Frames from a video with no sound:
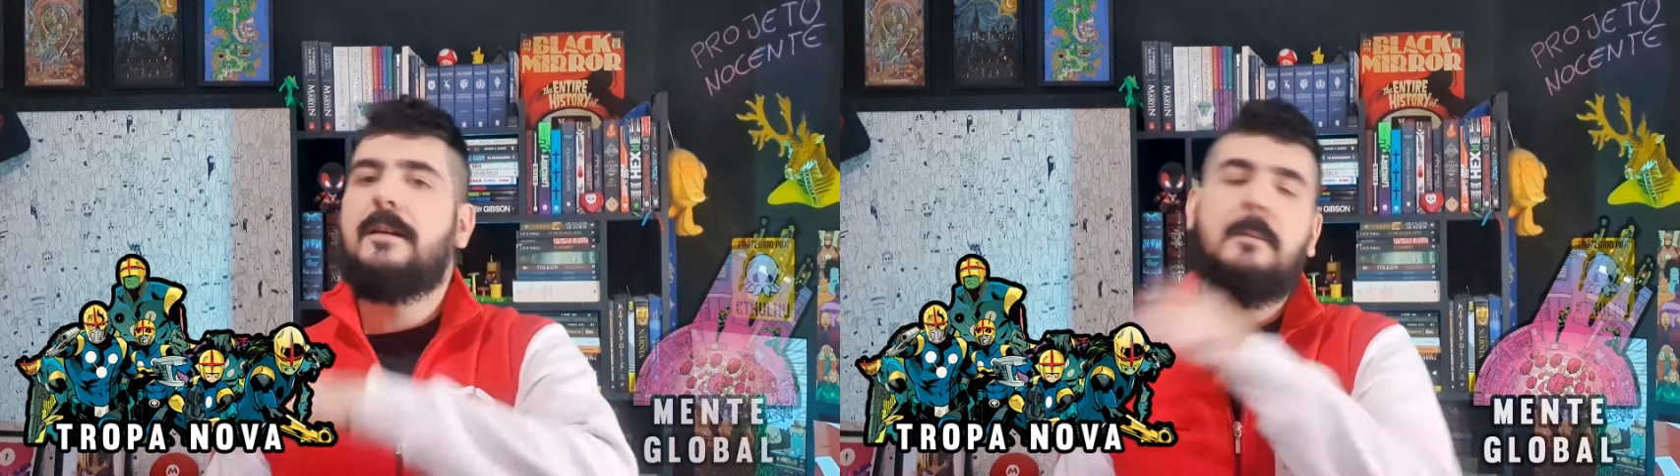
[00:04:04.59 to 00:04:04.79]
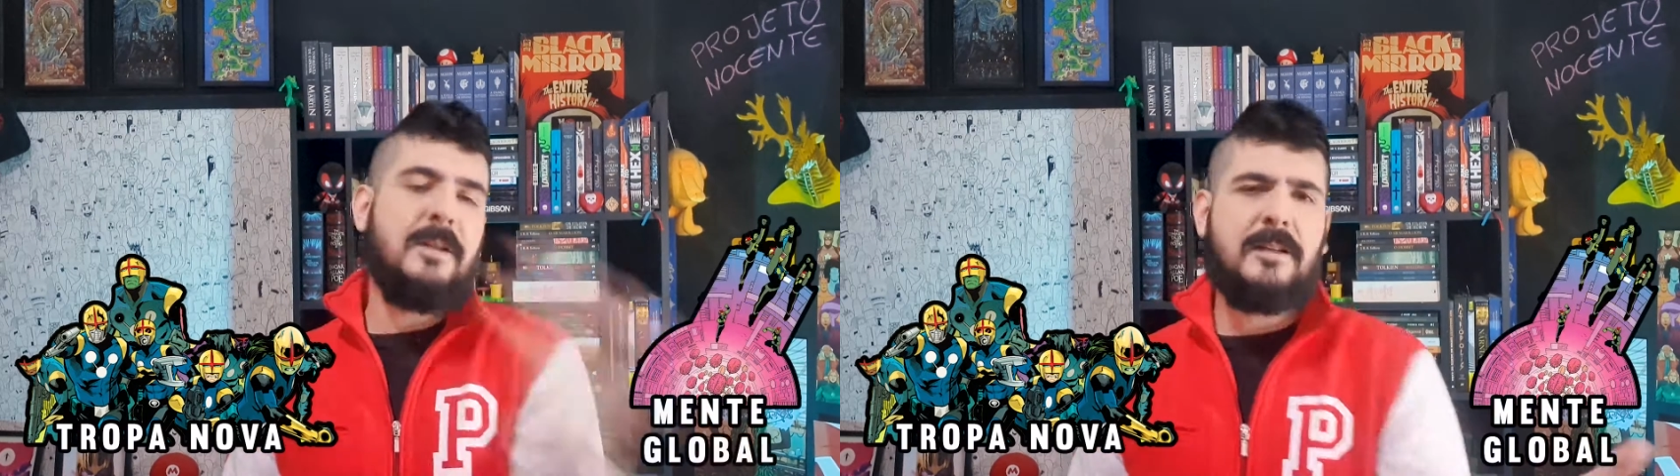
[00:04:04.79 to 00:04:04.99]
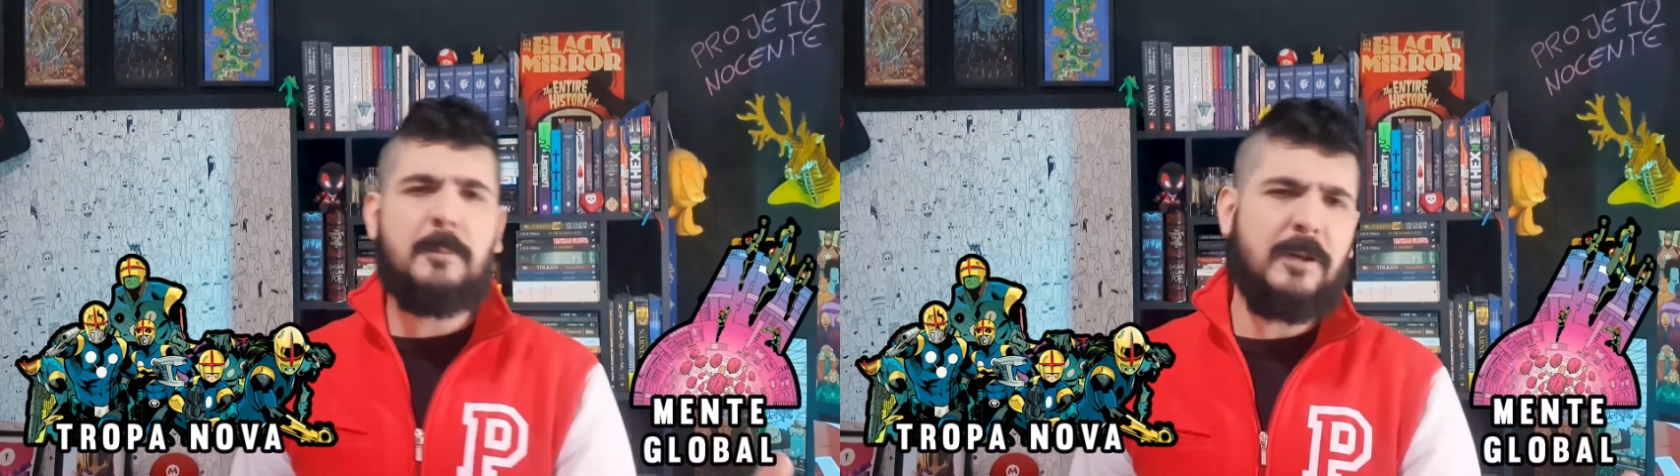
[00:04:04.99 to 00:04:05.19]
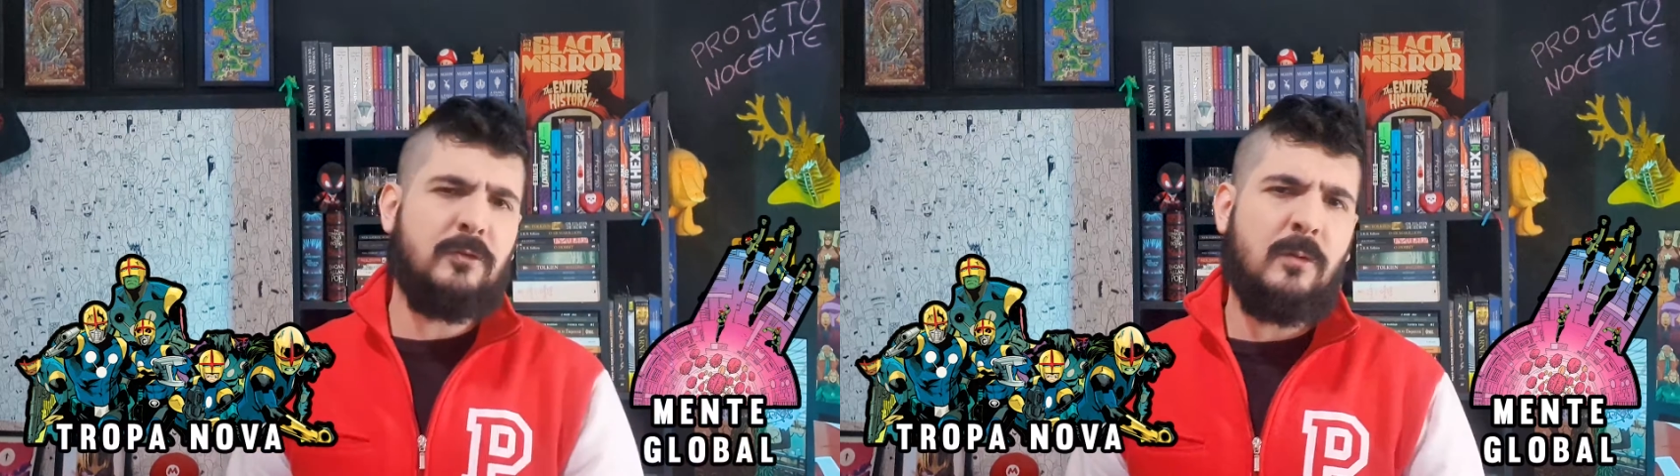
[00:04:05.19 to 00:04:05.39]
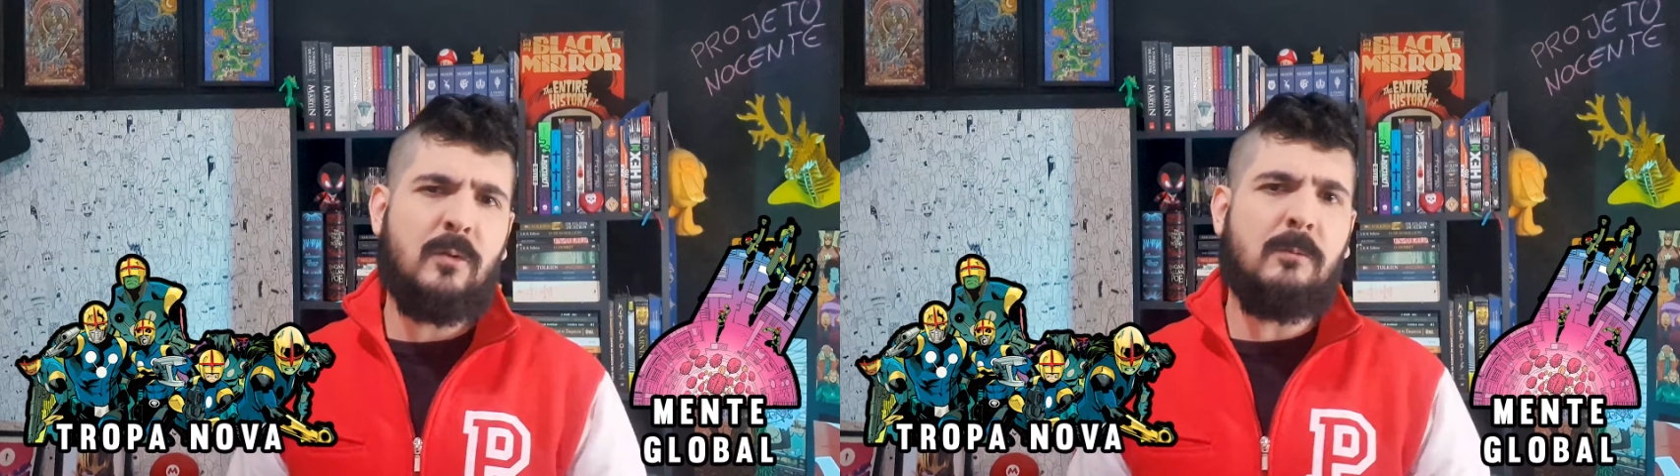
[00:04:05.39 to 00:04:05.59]
e é
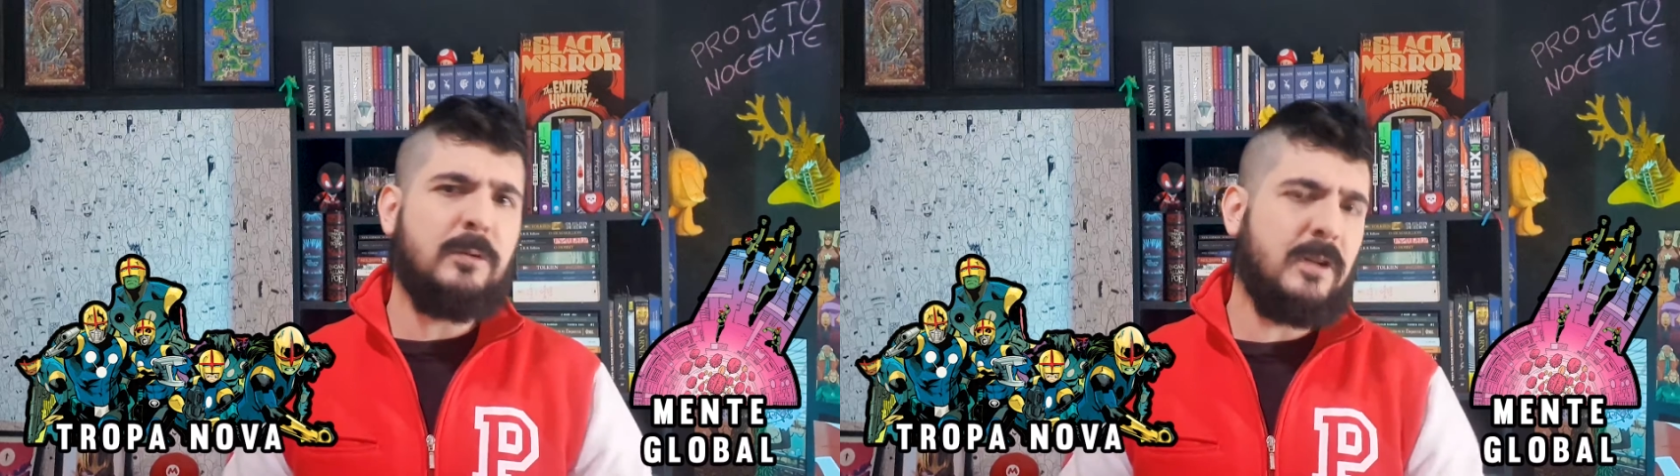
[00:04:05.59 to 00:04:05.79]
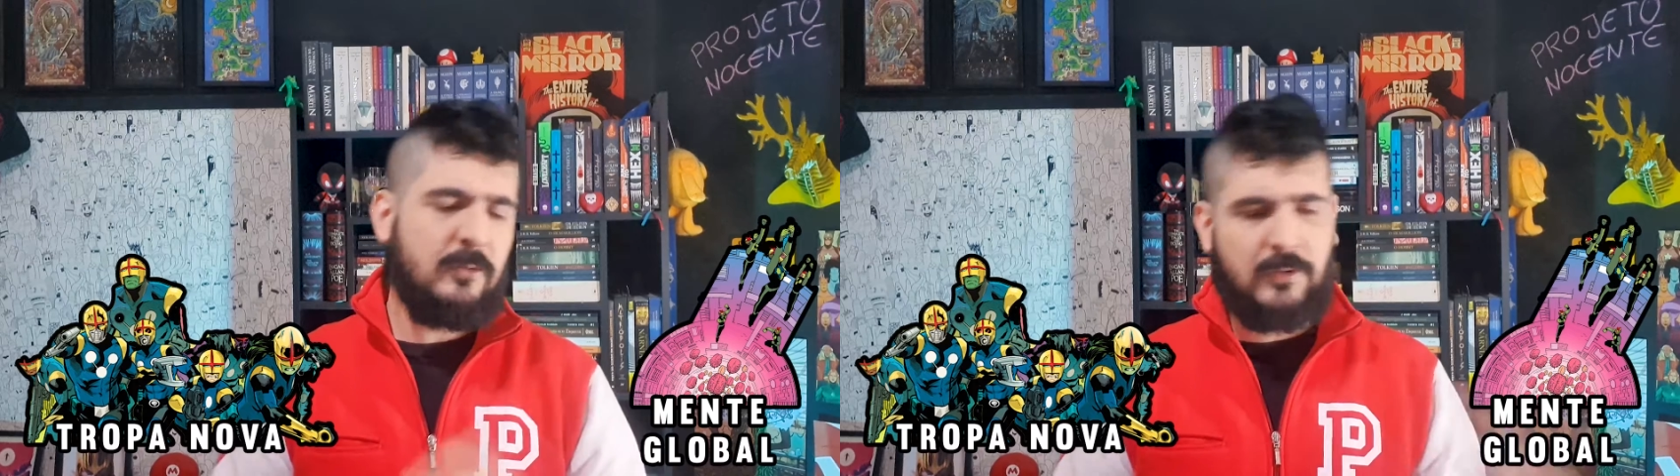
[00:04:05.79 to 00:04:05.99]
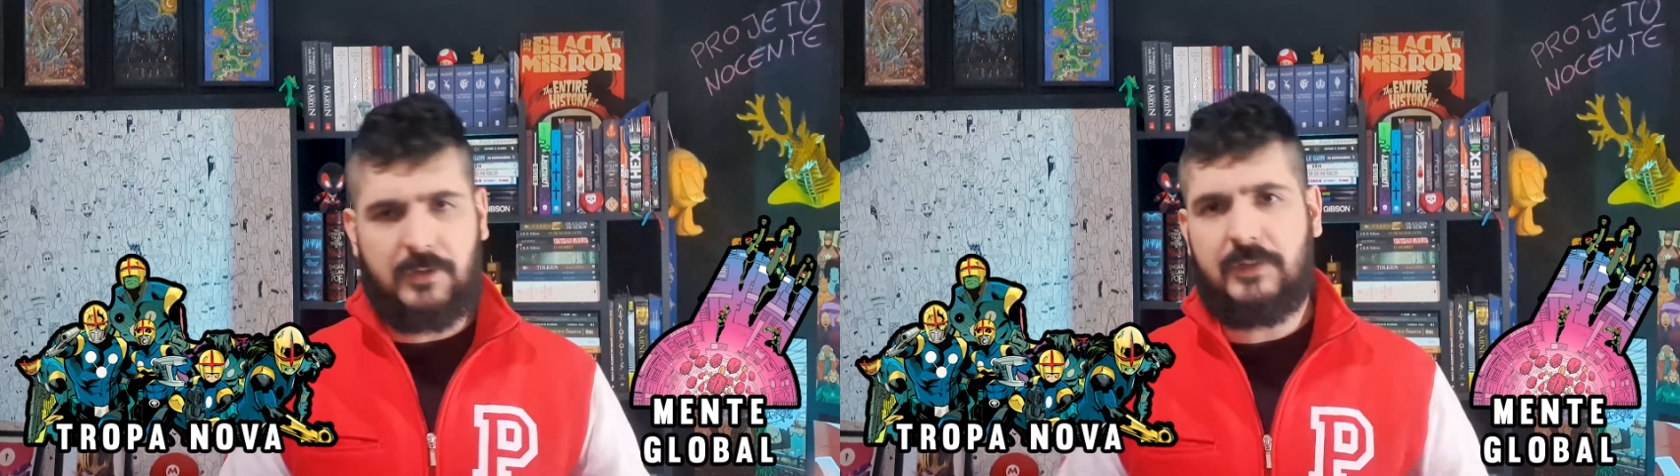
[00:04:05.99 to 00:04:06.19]
basicamente um computador